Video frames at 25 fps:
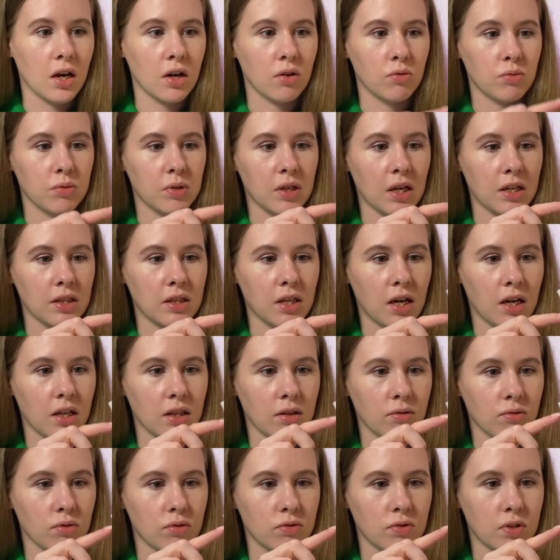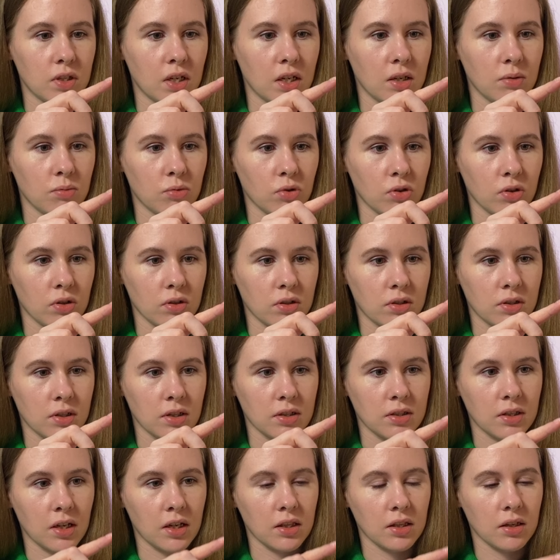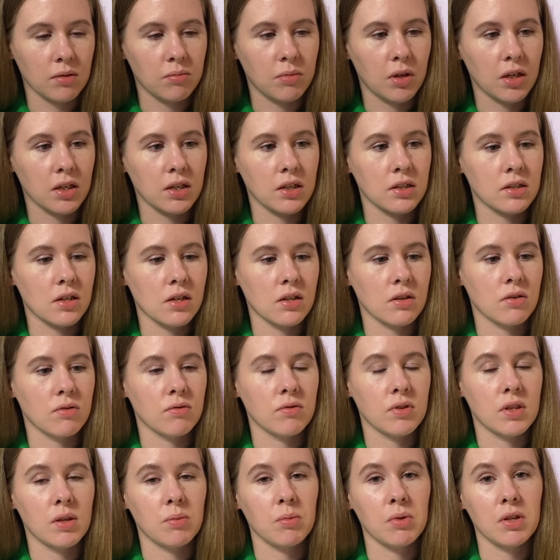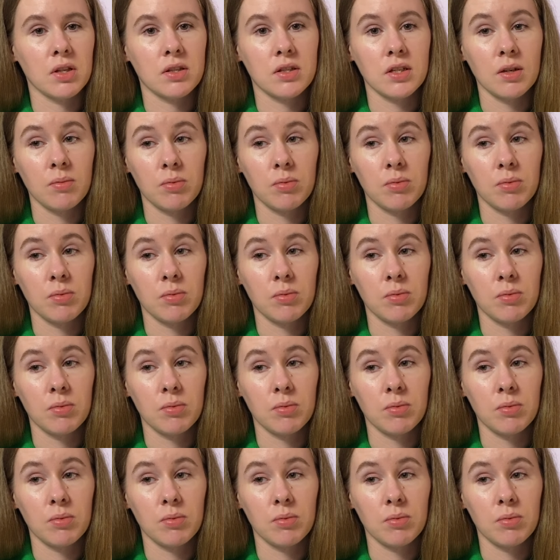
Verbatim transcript: У меня, да, она вот вся немного с остатками окисленного витамина С,